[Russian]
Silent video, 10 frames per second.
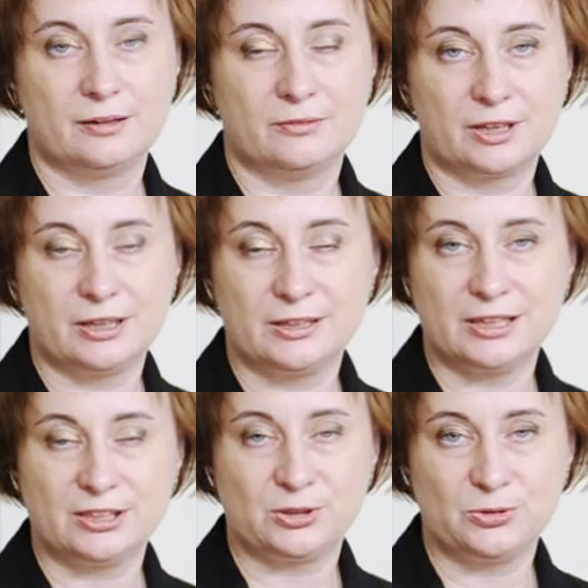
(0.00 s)
В
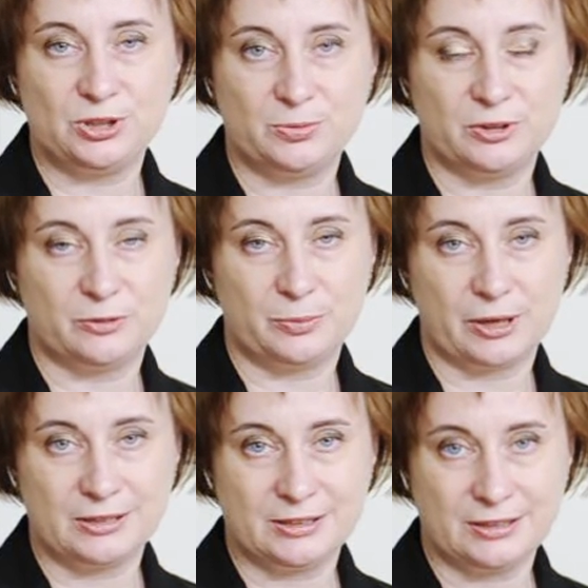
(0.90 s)
организации учебного
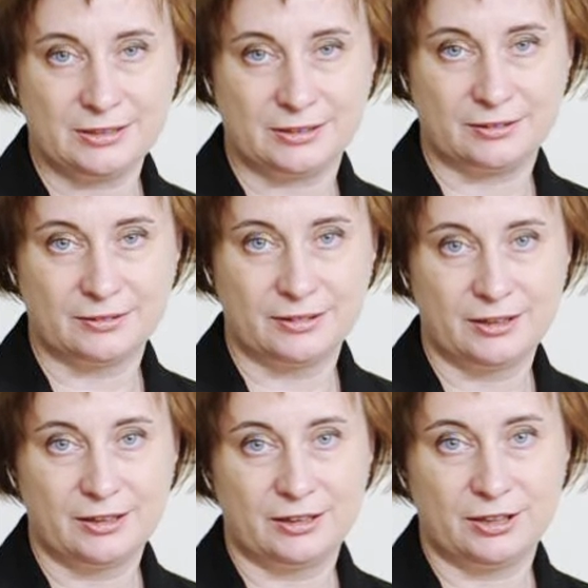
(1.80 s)
процесса
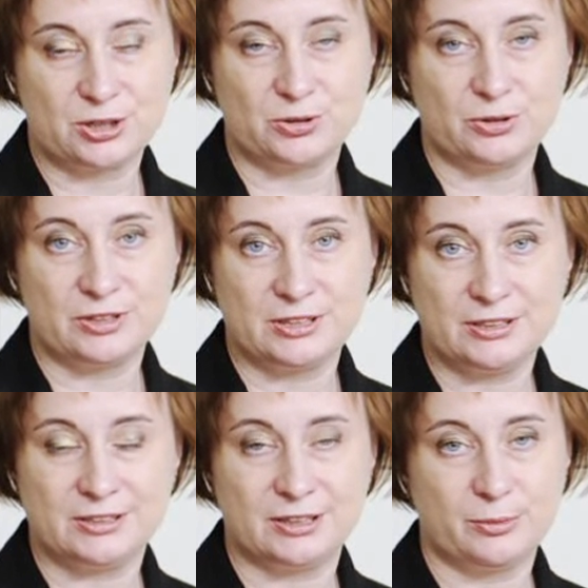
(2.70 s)
наш
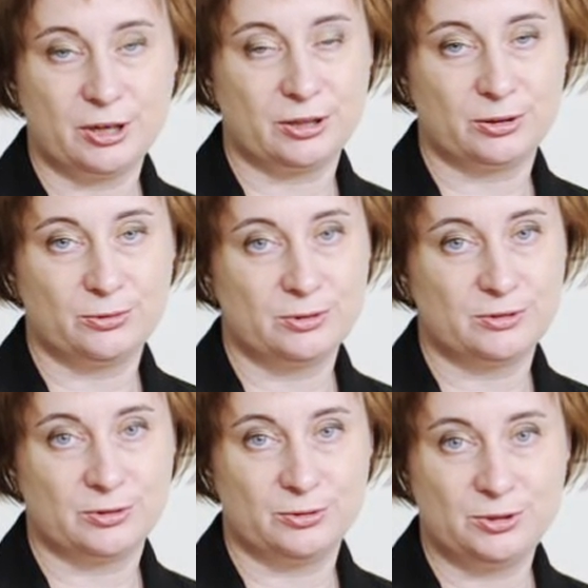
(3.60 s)
университет занимает одно из
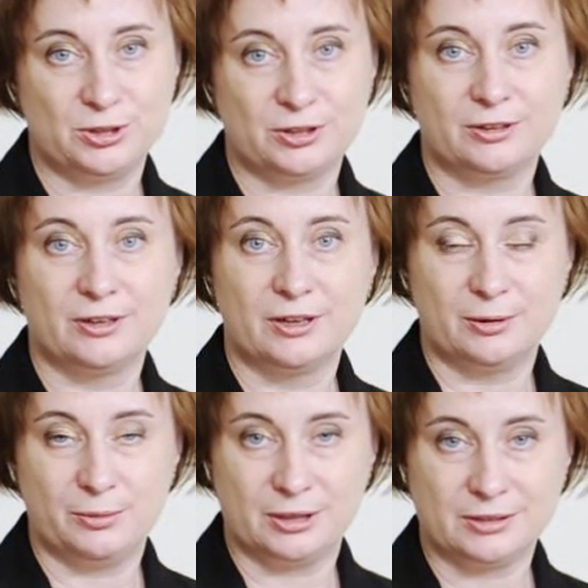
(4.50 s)
ведущих
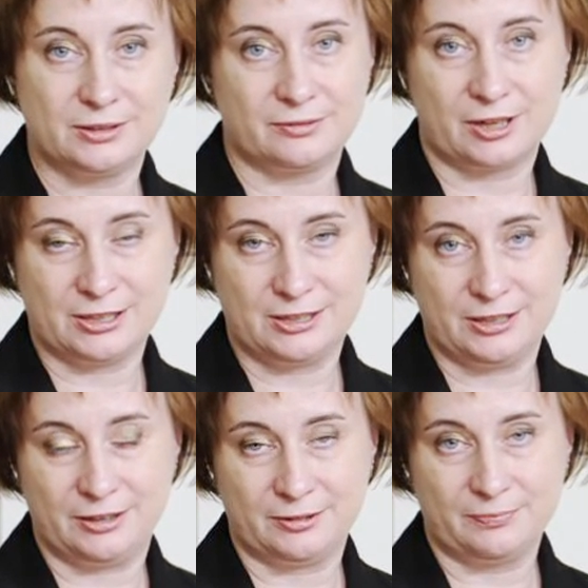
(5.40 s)
мест в
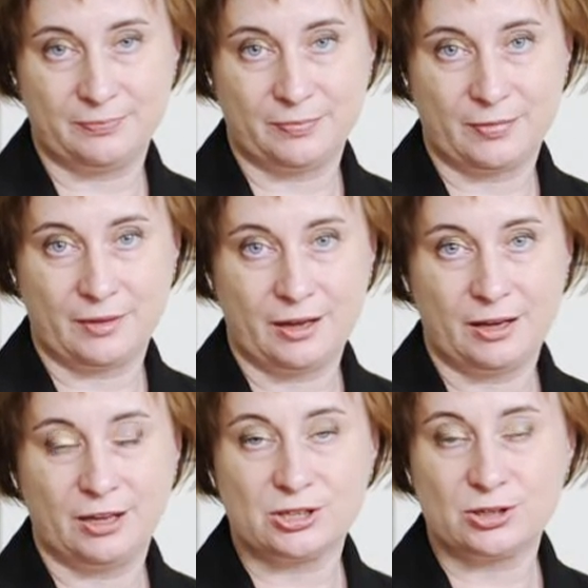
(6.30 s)
России.
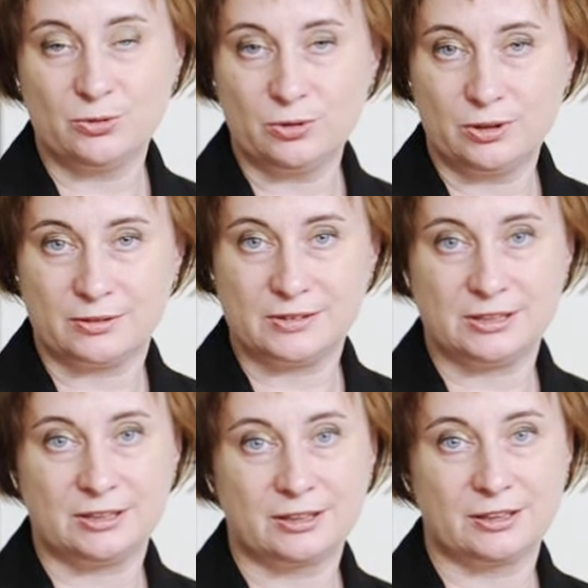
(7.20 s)
Ежегодно в
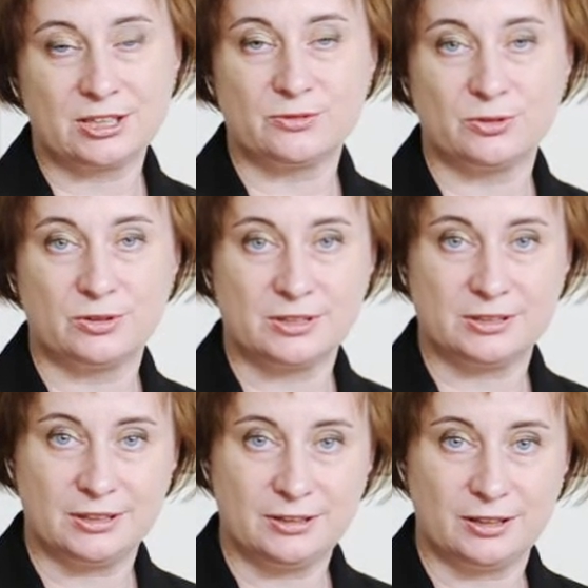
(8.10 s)
стенах нашего
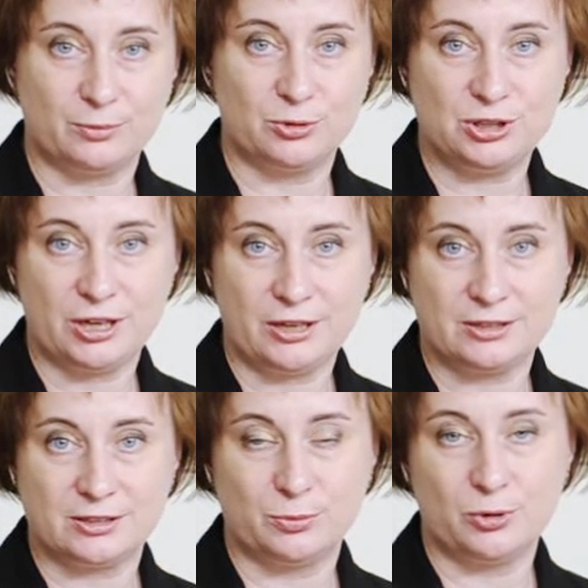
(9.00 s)
университета
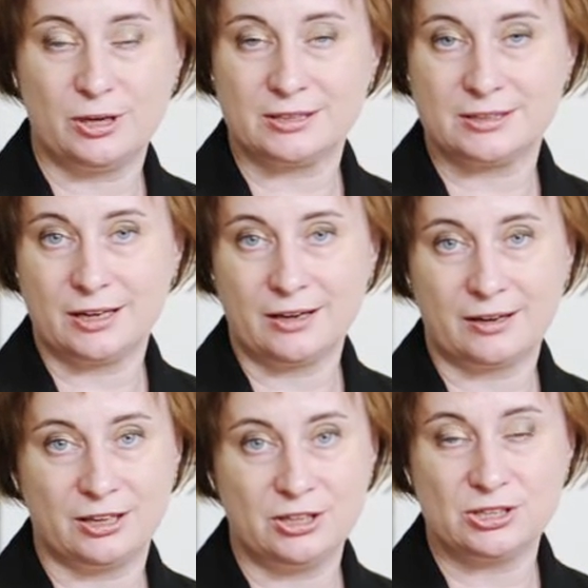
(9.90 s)
обучается более 100
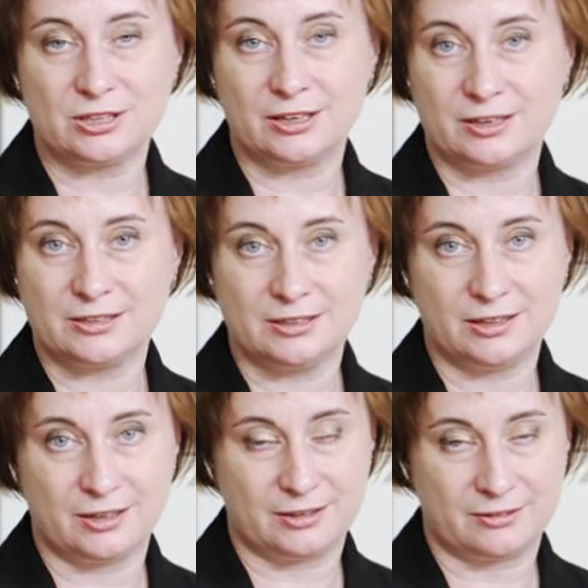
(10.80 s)
клинических
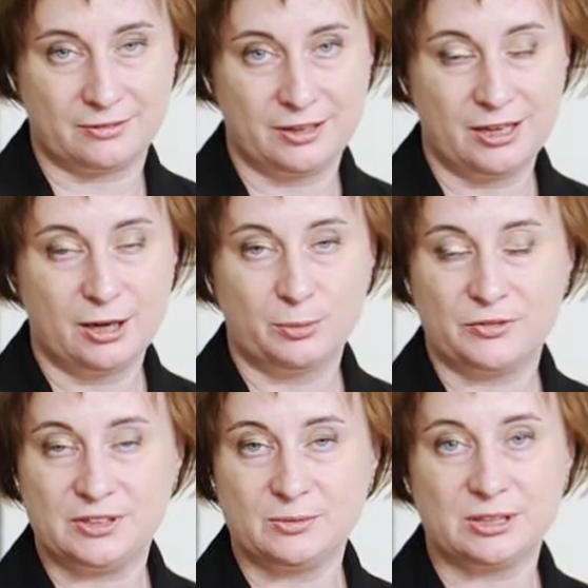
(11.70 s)
ординаторов по
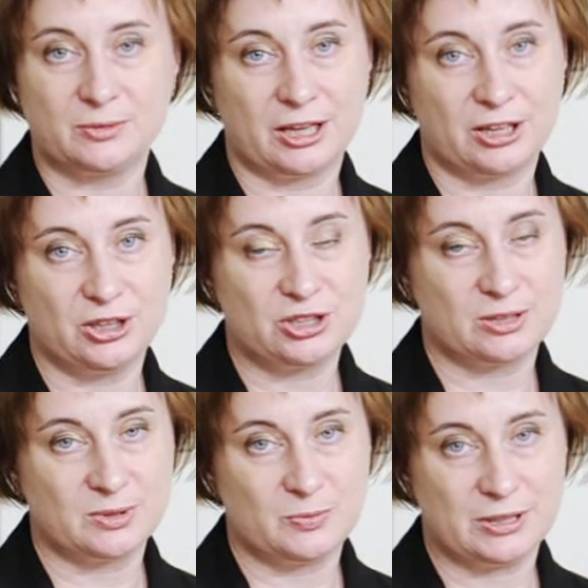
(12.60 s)
всем
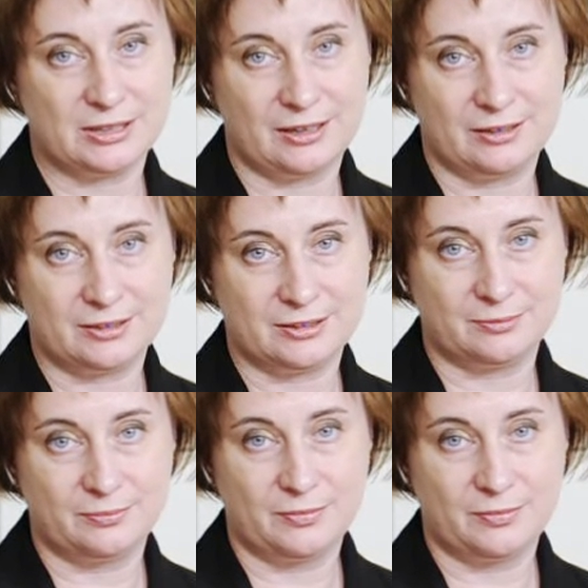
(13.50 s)
стоматологическим специальностям,